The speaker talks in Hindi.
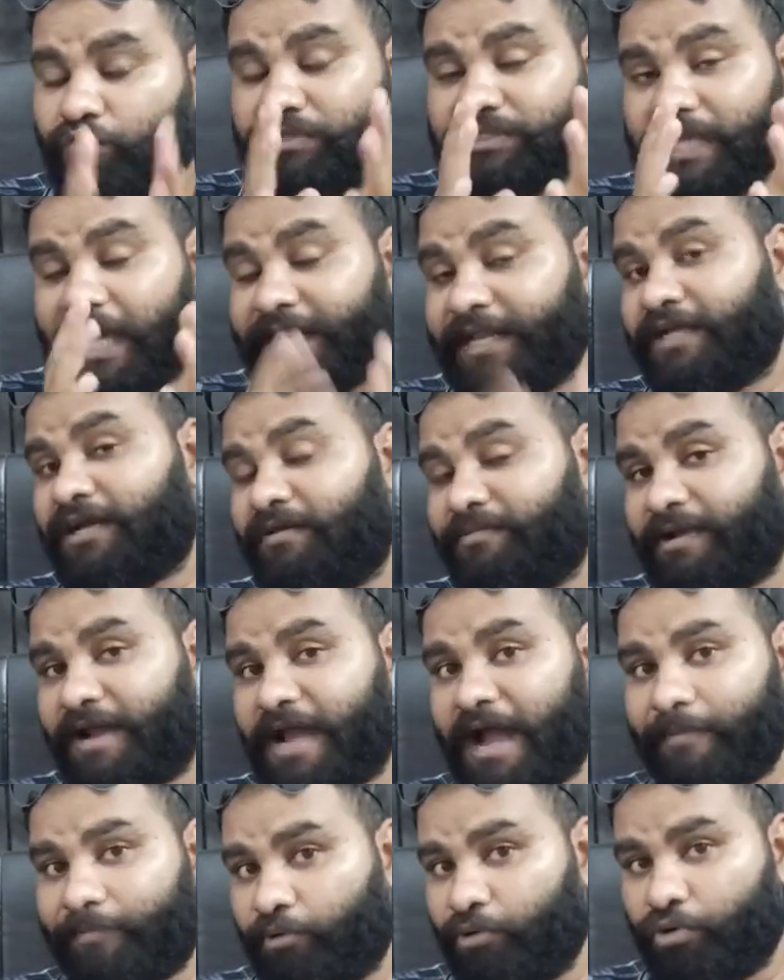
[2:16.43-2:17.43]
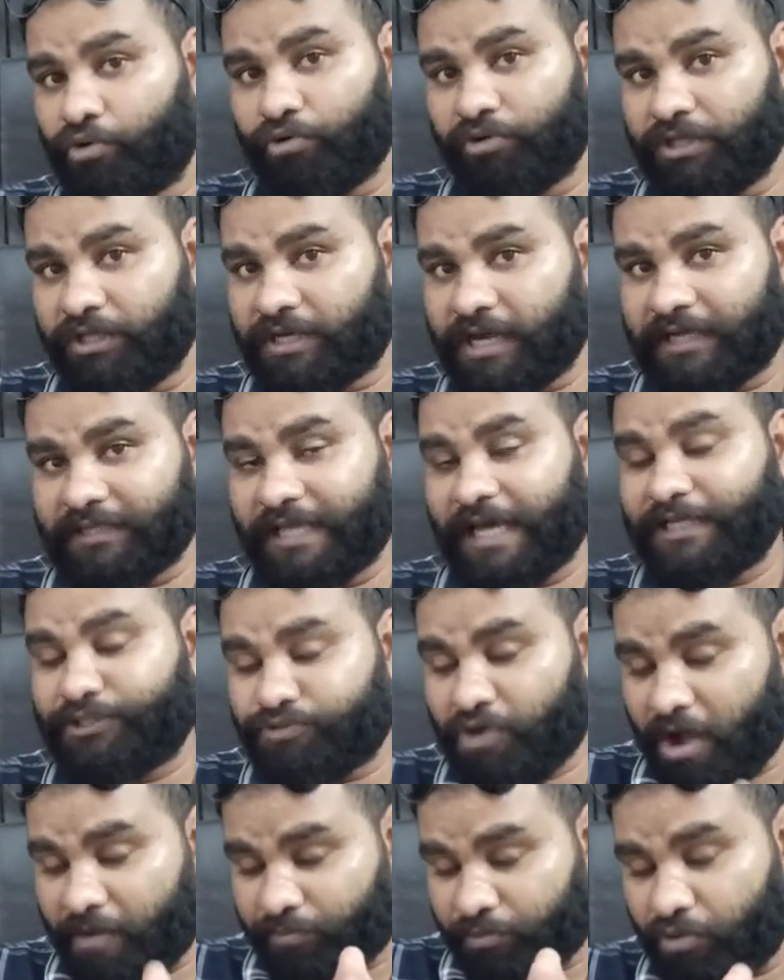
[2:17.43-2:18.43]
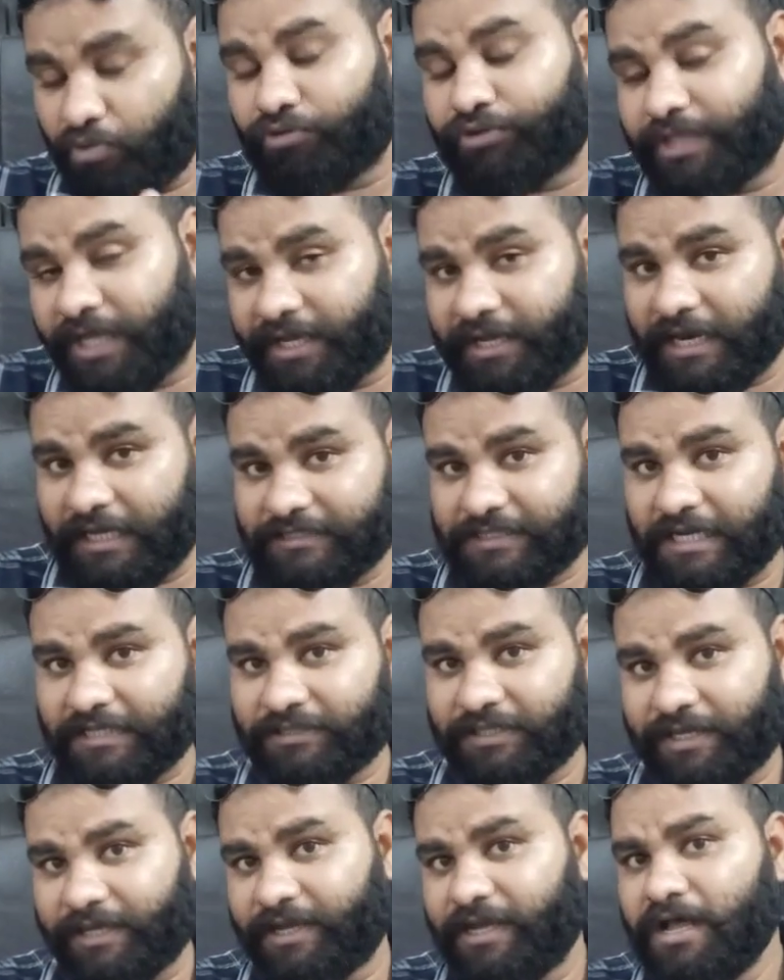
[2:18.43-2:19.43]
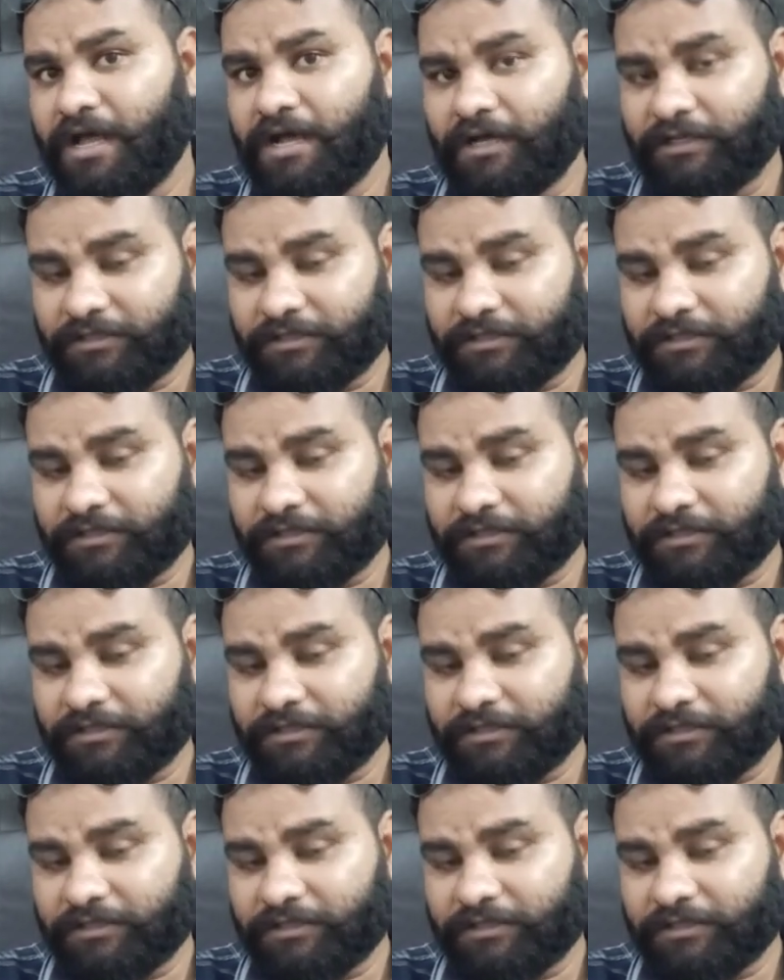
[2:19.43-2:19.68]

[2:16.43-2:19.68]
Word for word: वो सारी खबरें आप लोगों को दिखाता है जो आप लोग देखना चाहते हैं